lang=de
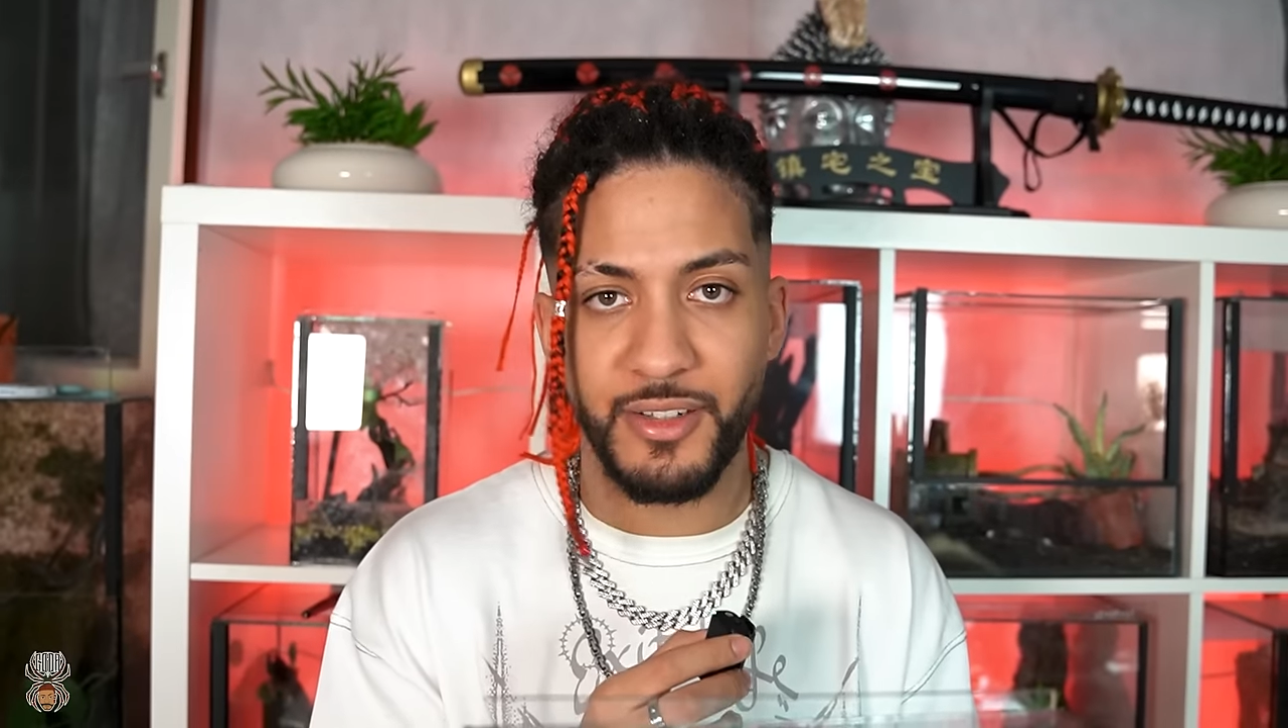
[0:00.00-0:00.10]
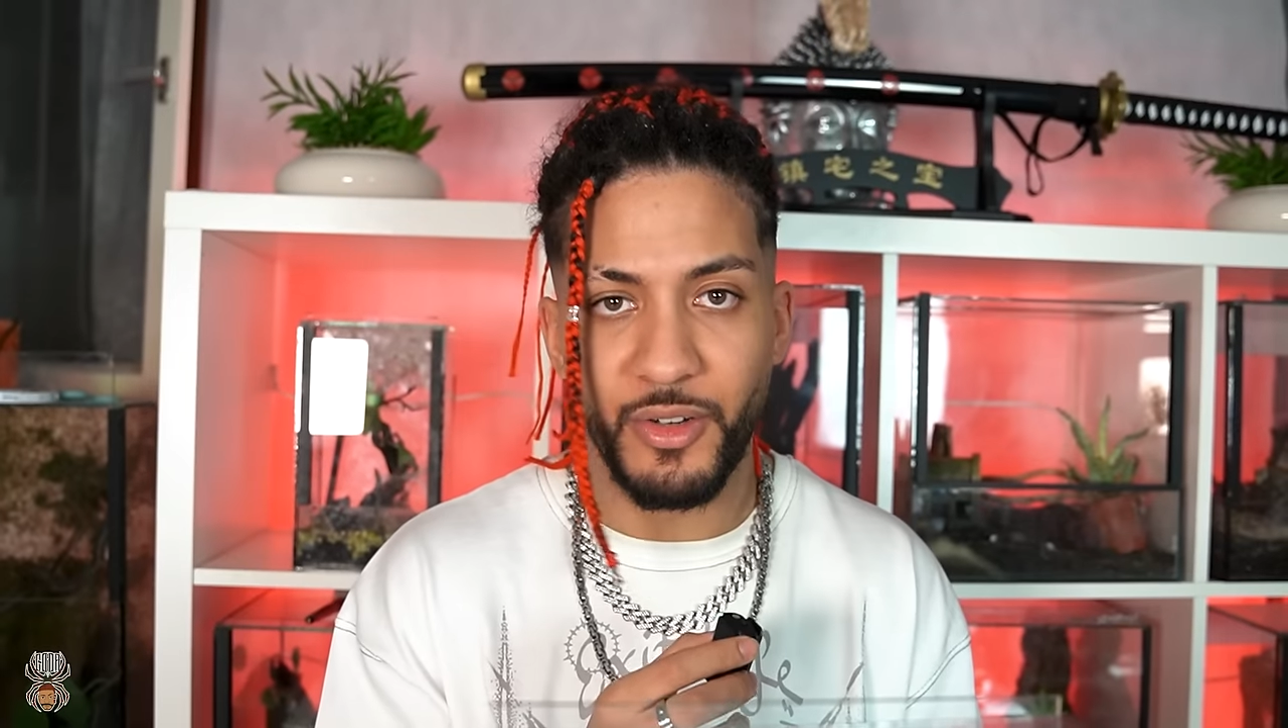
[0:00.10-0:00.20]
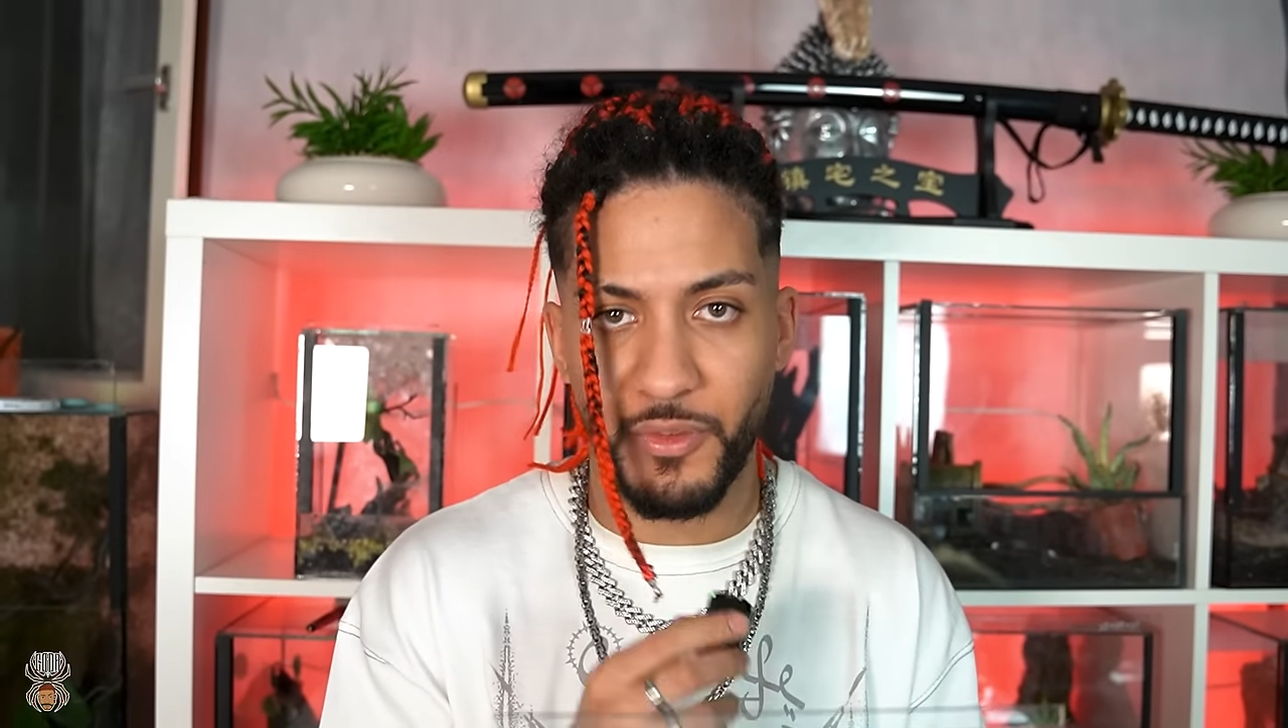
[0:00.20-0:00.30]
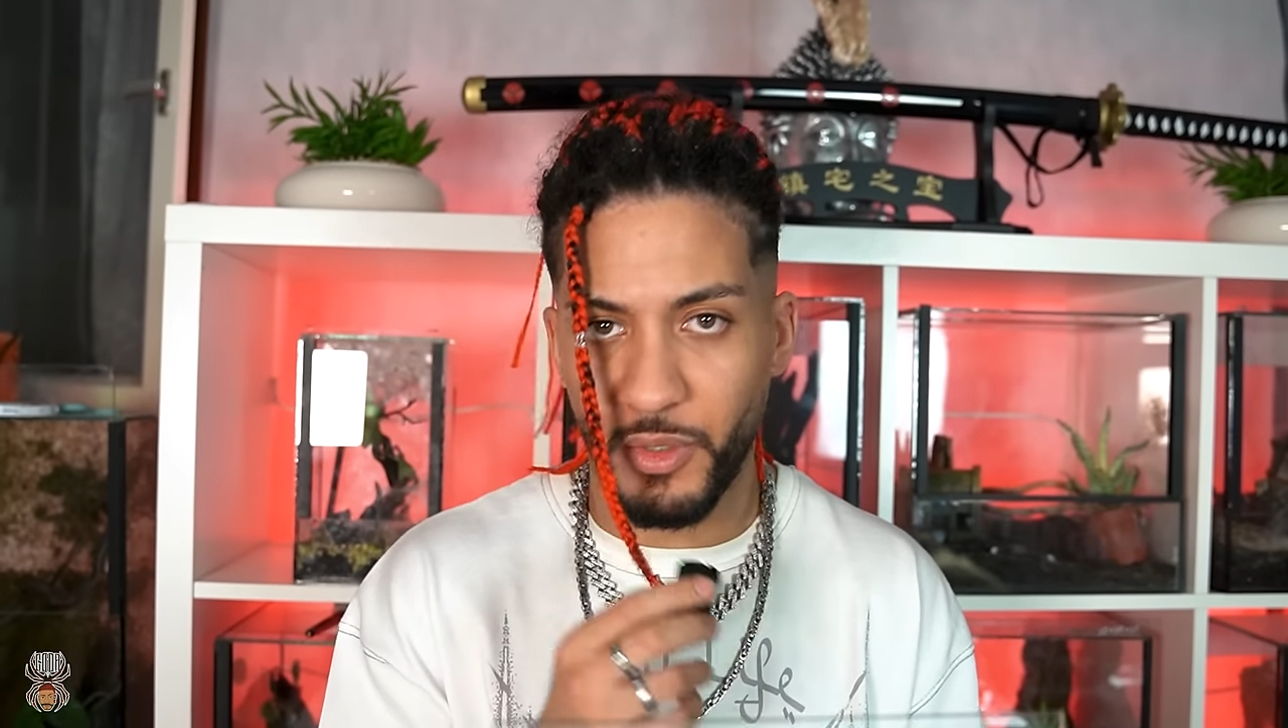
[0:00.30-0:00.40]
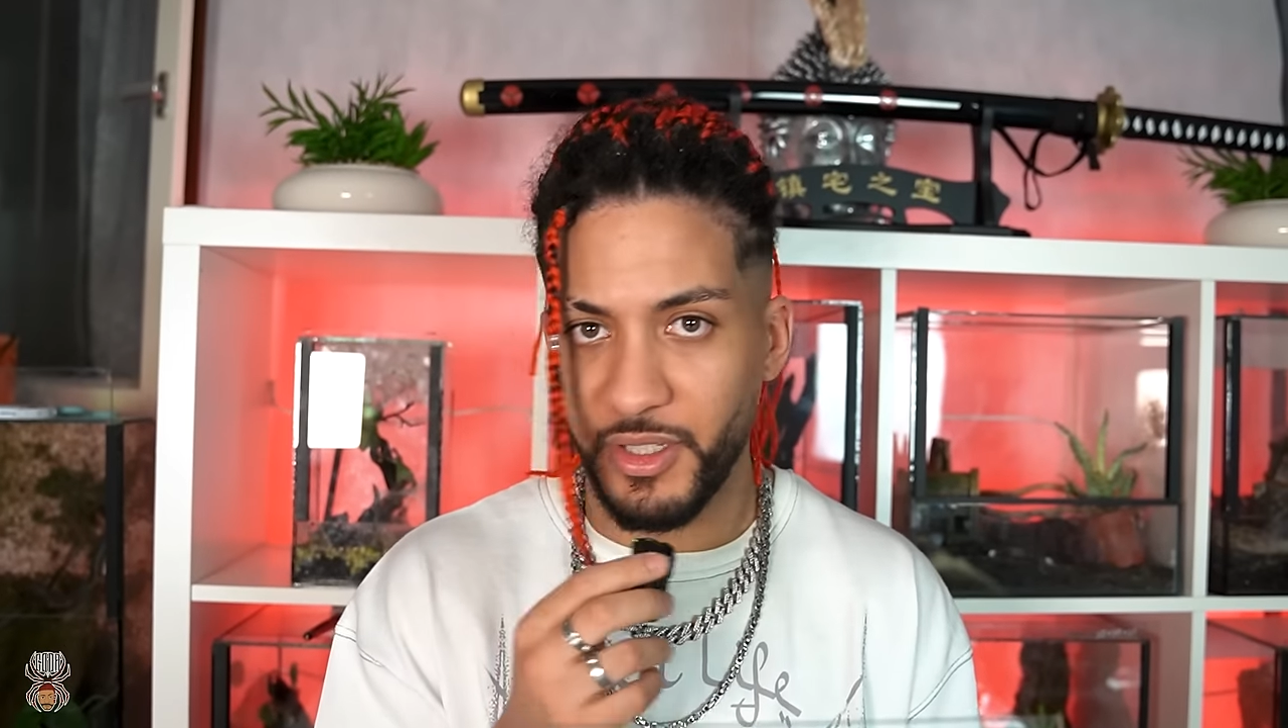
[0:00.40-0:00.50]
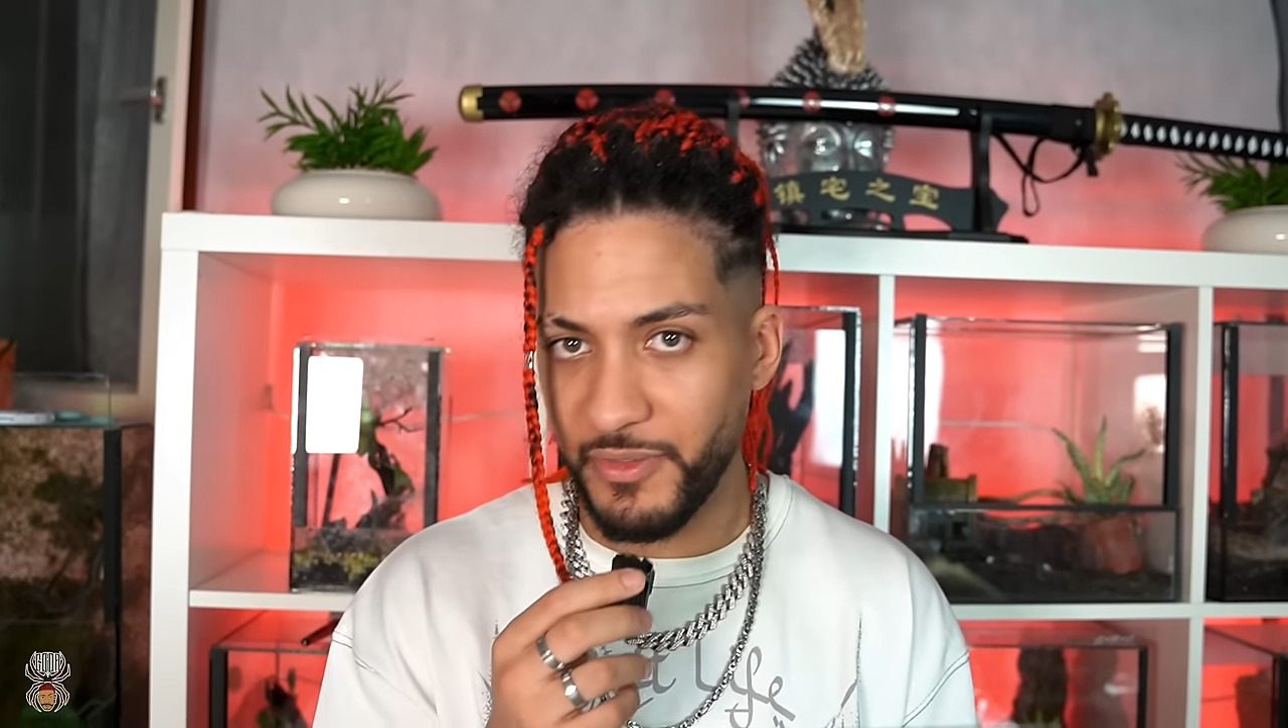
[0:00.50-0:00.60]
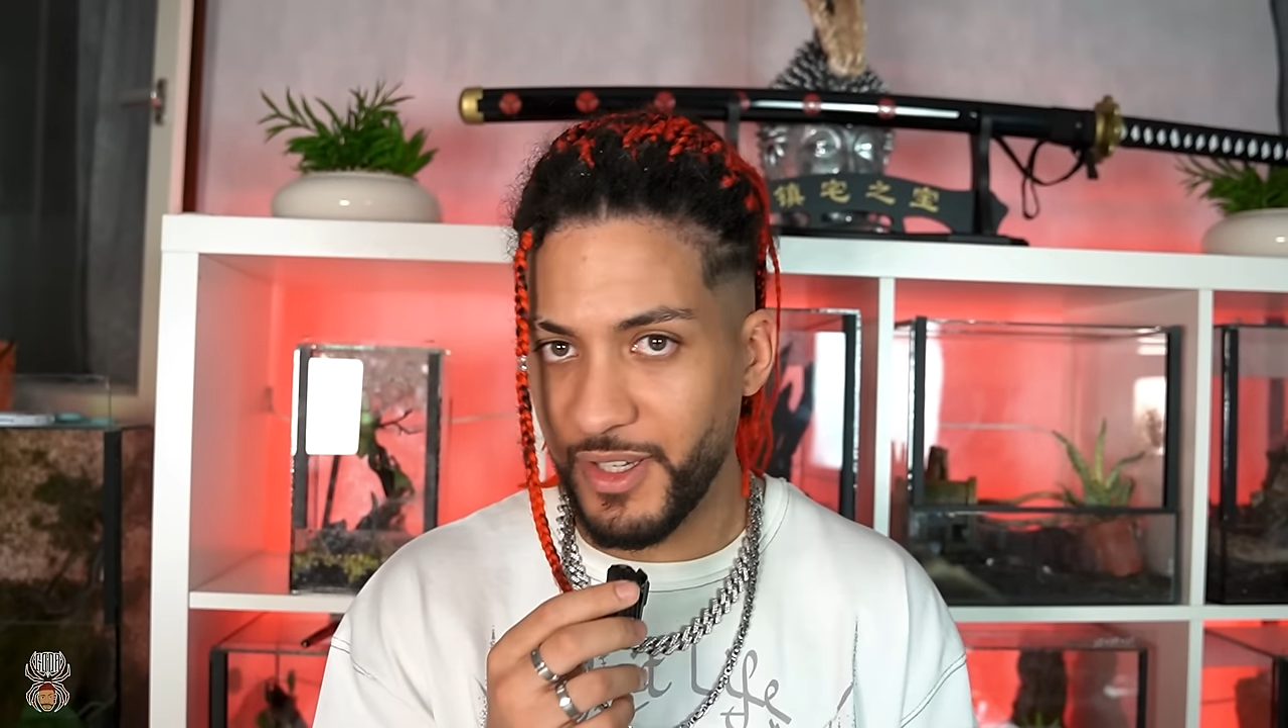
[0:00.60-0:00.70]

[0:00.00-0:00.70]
Oder wollt ihr